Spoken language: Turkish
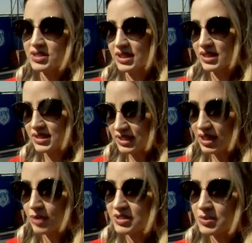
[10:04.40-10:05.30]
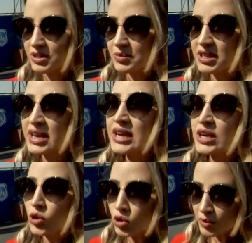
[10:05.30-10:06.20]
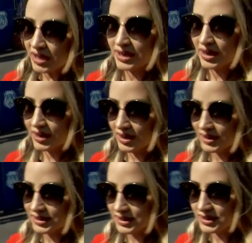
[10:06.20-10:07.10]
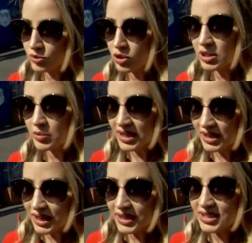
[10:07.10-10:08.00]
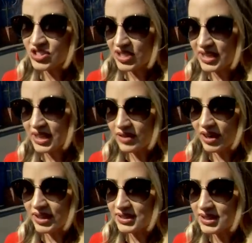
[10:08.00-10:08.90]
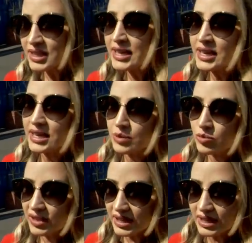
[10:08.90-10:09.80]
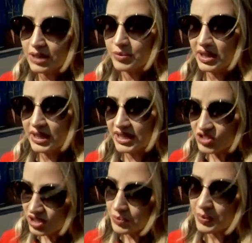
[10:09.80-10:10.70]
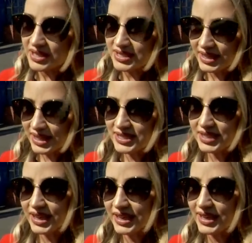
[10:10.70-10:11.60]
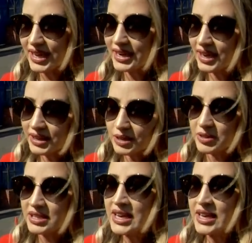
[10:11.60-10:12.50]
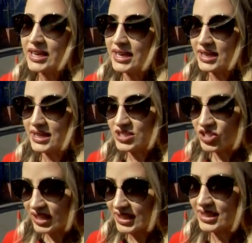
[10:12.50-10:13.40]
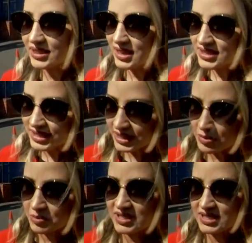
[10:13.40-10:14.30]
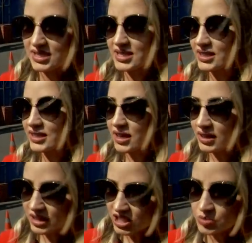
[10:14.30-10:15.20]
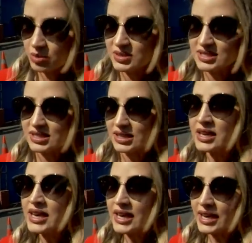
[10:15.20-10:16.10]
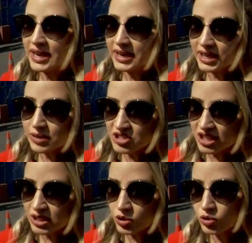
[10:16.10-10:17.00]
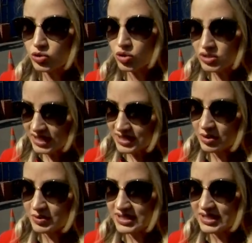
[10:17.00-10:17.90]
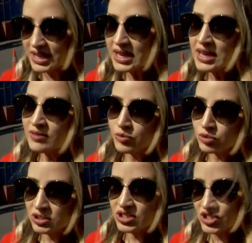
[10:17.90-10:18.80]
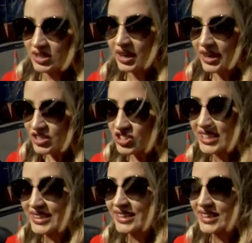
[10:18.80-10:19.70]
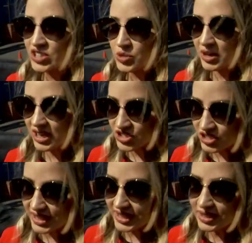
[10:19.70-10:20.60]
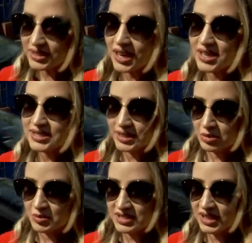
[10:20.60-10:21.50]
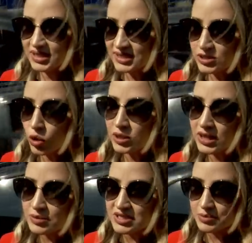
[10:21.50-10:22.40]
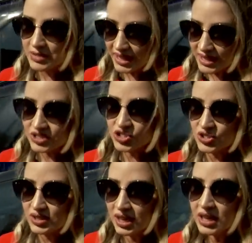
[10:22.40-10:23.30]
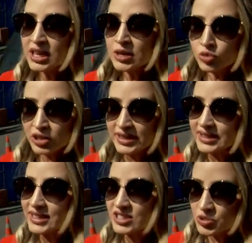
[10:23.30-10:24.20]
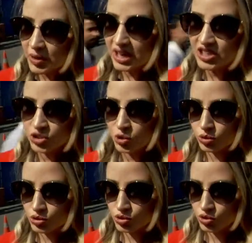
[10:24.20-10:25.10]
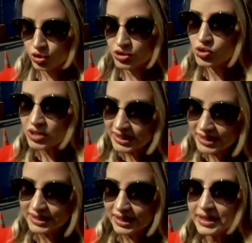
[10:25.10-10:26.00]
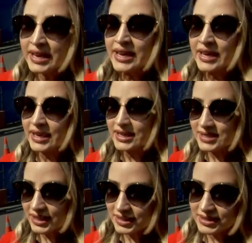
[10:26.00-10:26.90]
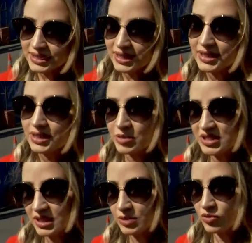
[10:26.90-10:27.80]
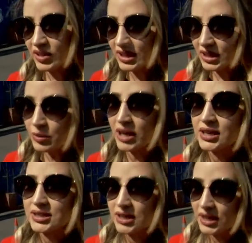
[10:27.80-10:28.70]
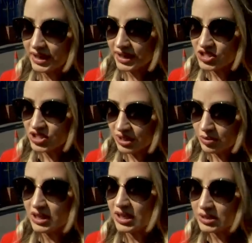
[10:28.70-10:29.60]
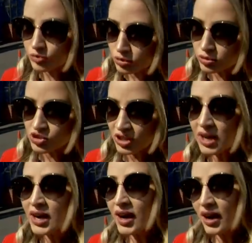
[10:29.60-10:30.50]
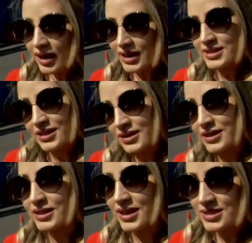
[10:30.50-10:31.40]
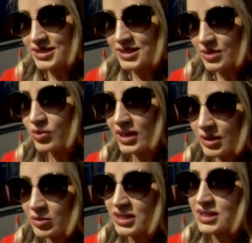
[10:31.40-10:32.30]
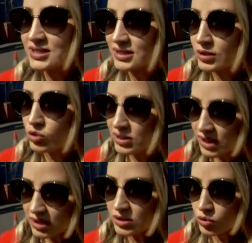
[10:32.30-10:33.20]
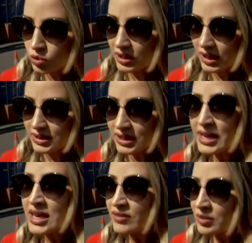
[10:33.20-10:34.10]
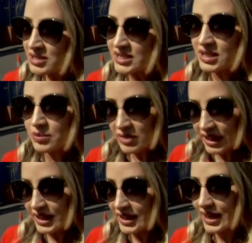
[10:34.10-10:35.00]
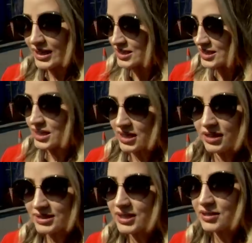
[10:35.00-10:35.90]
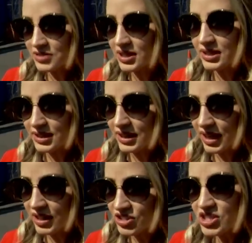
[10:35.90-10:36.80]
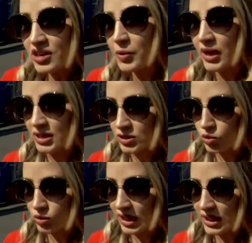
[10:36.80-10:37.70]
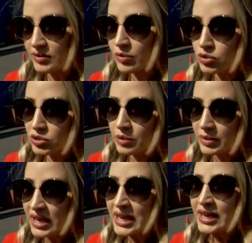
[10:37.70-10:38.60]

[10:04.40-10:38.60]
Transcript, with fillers: sayılı yasa kapsamında bir koruma kararı aldırdı. Bu koruma kararının içerisinde içeriğinde ne vardı? E, müvekkilim e, Yaşar İpek'in Seren Serengil'i herhangi bir e, şekilde rahatsız etmemesi, yanına yaklaşmaması, e, herhangi bir şekilde kötü söz etmemesi ve bunun dışında ayrıca kitle iletişim araçlarıyla rahatsız etmemesi. Aslında olayımızın mihenk taşında bu kitle iletişim araçları oluşturuyor. Çünkü neden? E, Seren Serengil bir takım müvekkilim hakkında e, açıklamalarda bulununca hale takdir edersiniz ki müvekkilim de anayasadan doğan hakkını kullandı ve bir takım e, kendisine atılan iftiralara karşı cevap hakkını kullandı ve bunu bunu da bir